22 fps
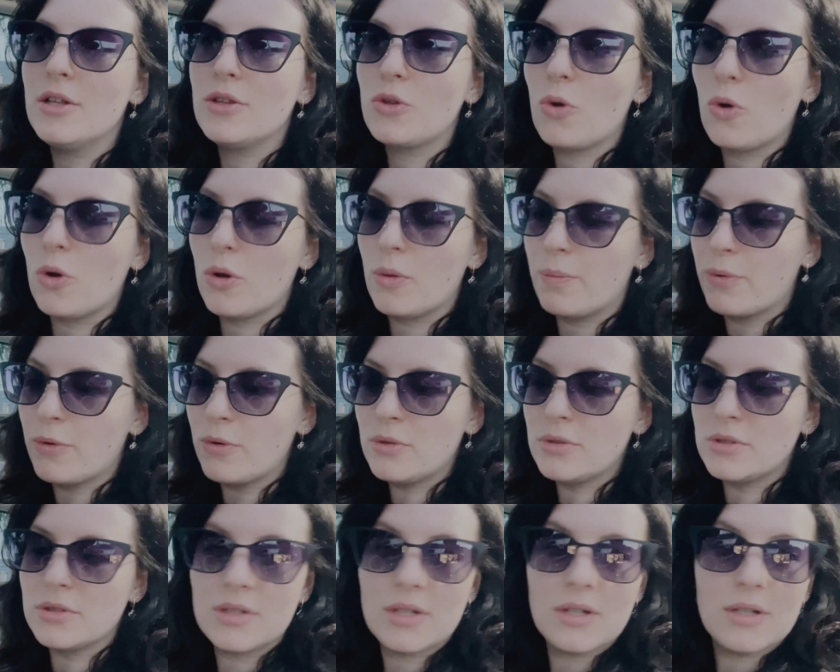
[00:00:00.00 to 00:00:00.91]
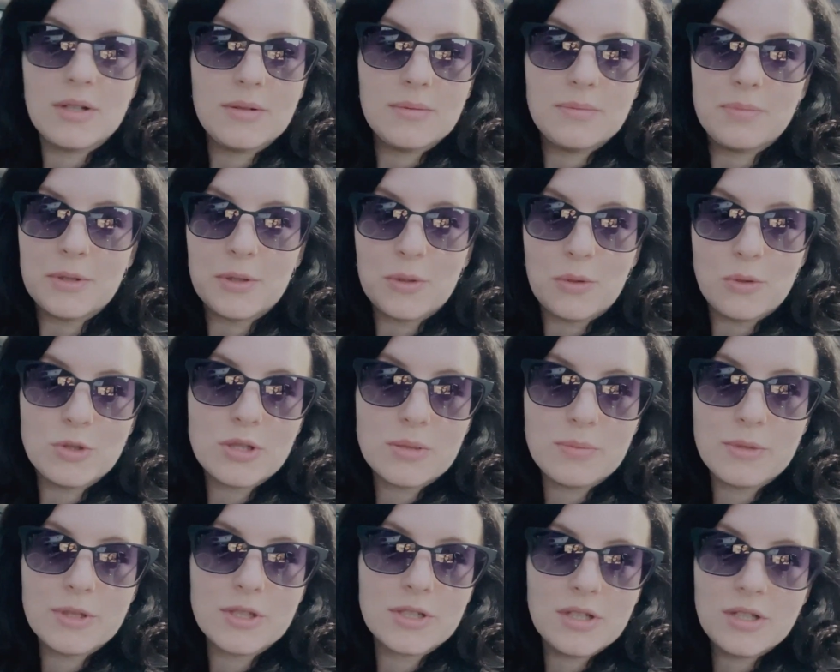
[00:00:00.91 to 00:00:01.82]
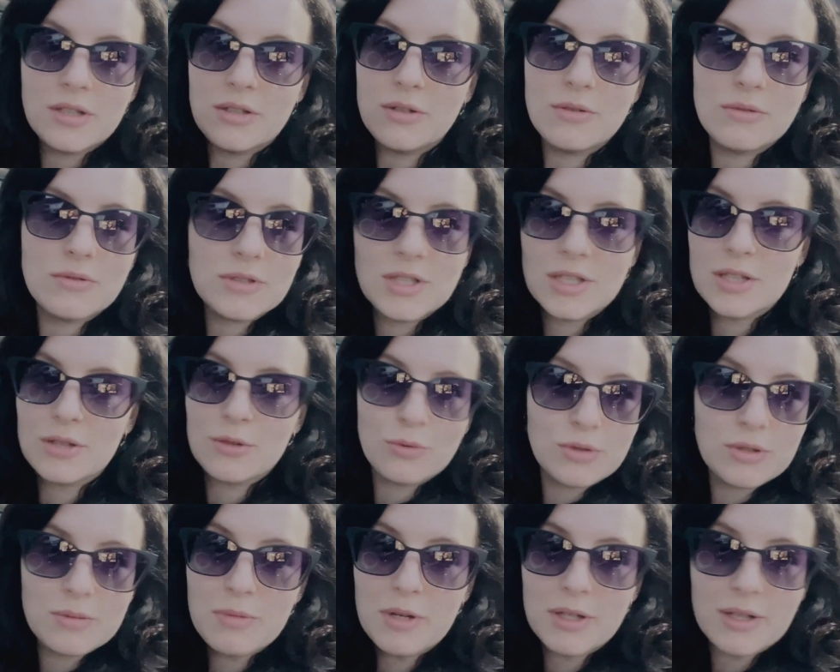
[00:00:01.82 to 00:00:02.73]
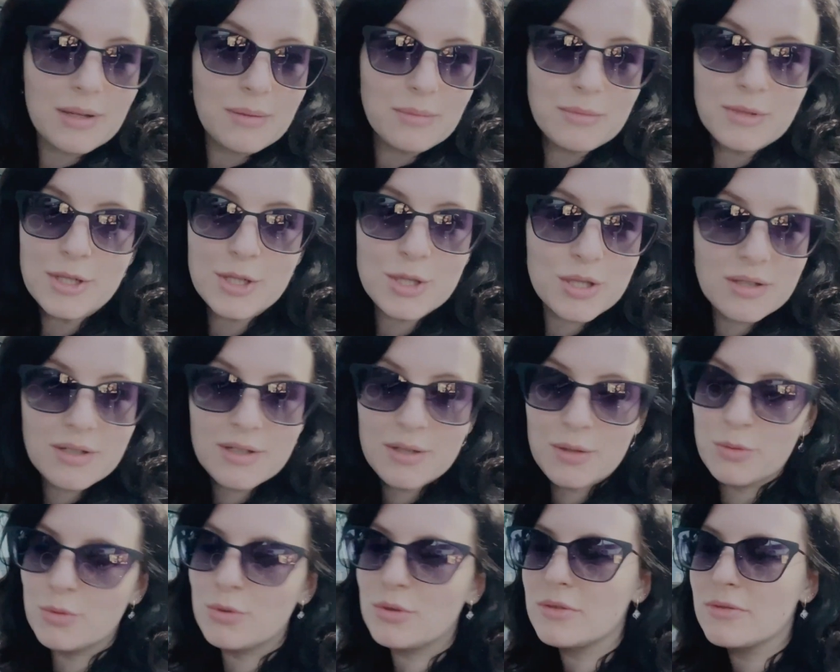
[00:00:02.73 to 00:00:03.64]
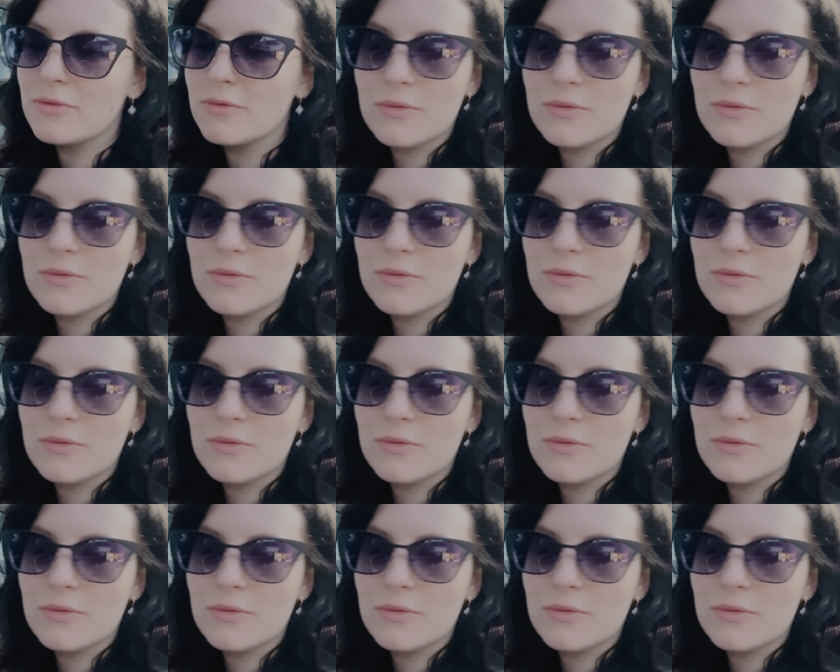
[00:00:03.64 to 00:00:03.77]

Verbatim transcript: то просто подходишь к машине, где-то у тебя там лежит ключ,